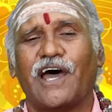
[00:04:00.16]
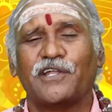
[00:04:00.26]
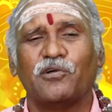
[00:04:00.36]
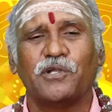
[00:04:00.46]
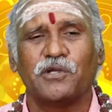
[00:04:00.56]

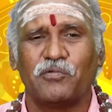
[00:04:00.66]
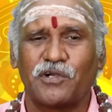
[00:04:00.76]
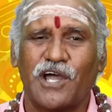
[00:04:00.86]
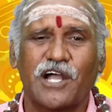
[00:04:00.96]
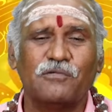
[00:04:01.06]
அந்யோன்யம்
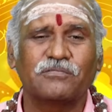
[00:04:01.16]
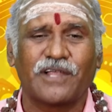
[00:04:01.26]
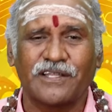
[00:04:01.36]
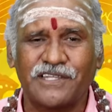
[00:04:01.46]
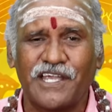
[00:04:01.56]
உண்டாகும்
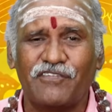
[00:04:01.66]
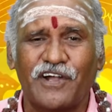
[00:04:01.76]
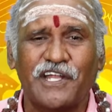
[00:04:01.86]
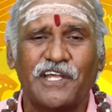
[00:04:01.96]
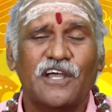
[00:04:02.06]
தந்தை
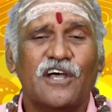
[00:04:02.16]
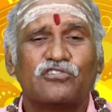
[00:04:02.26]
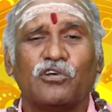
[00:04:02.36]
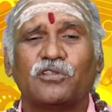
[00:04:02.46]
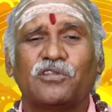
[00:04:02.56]
வழி
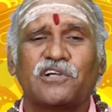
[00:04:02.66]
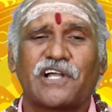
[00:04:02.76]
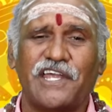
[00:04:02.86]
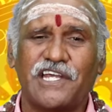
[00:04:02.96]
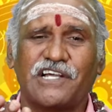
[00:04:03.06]
சொத்து
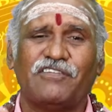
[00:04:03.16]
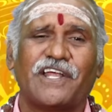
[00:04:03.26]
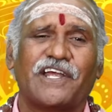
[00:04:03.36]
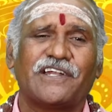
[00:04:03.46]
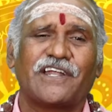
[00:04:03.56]
கைக்கு
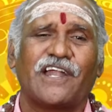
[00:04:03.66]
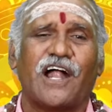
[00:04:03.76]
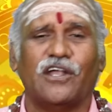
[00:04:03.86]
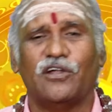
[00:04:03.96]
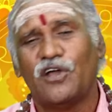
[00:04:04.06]
வருகின்ற
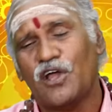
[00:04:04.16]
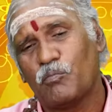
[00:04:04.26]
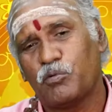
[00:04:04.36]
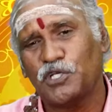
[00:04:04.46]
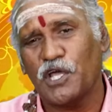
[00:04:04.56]
நாள்
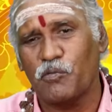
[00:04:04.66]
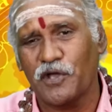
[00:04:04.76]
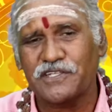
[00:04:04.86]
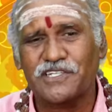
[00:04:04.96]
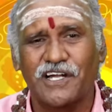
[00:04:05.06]
புதிய
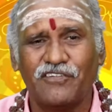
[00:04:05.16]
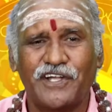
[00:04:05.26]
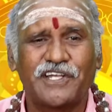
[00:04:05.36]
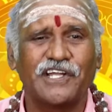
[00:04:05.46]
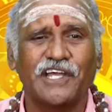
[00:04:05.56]
முயற்சிகள்
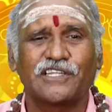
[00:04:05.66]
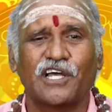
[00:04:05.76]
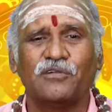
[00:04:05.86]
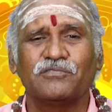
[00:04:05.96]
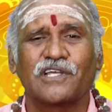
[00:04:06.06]
வெற்றியை
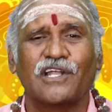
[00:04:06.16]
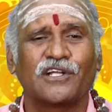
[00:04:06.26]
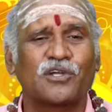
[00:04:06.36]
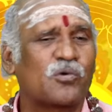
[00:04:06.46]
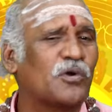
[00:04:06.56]
தரும்
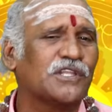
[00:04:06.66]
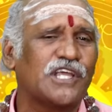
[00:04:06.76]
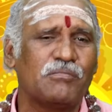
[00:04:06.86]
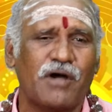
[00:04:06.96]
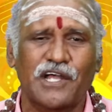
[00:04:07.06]
சிலருக்கு குழந்தை
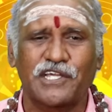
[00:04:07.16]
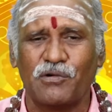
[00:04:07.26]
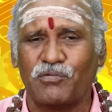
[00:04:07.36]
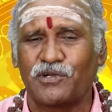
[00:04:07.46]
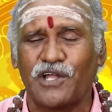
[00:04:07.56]

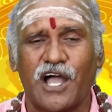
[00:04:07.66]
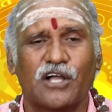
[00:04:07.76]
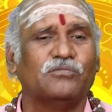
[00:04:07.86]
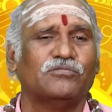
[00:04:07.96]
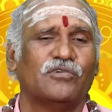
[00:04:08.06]
பாக்கியம்
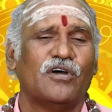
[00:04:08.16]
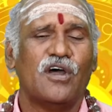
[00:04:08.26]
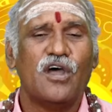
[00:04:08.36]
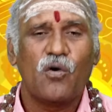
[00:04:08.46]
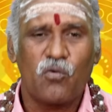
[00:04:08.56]
உண்டாகும்
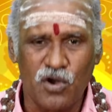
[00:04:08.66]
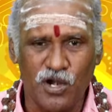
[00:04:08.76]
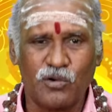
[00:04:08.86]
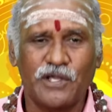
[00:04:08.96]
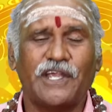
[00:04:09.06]

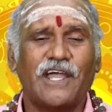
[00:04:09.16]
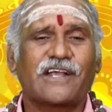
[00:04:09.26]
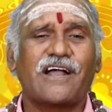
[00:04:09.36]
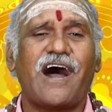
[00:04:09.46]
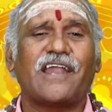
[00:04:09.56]
உங்களுடைய
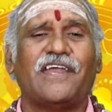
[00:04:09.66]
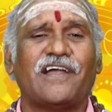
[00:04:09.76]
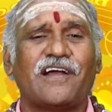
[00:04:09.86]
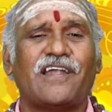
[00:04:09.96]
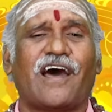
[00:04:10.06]

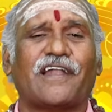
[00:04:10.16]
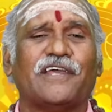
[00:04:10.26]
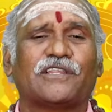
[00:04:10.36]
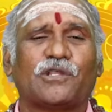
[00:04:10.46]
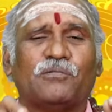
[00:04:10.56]
காரியங்கள்
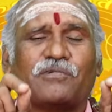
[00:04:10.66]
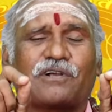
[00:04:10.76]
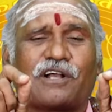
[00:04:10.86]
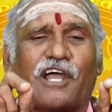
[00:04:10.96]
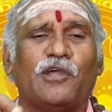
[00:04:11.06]
அனைத்தும்
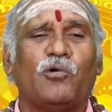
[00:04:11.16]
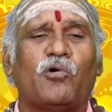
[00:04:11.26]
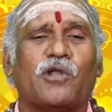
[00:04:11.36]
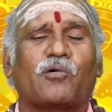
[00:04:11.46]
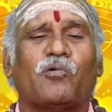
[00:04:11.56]

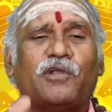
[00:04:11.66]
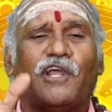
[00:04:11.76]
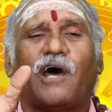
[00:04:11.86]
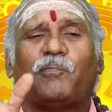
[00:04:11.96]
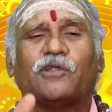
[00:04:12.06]
கைகூடக்கூடிய
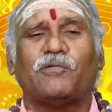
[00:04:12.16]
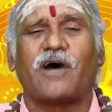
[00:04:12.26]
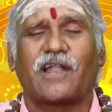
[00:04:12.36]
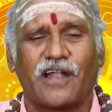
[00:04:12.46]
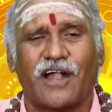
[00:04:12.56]

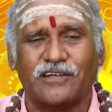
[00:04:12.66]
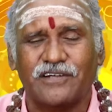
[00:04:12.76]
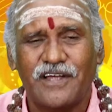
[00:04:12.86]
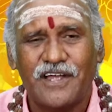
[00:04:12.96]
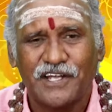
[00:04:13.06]
அற்புதமான நாள்
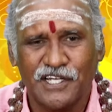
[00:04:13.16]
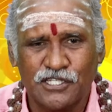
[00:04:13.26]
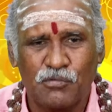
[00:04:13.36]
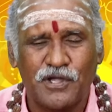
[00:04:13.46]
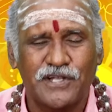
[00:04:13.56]
எந்த
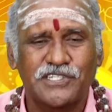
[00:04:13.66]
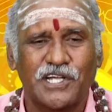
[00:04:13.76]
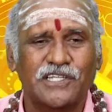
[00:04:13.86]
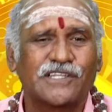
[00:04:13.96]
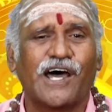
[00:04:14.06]
முயற்சி
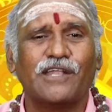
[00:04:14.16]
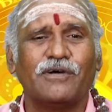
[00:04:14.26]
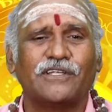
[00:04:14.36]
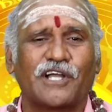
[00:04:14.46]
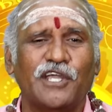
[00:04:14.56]
எடுத்தாலும்
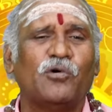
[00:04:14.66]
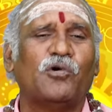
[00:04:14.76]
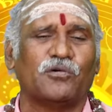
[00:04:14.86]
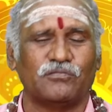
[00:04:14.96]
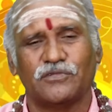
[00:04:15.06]
அது கைகூடும்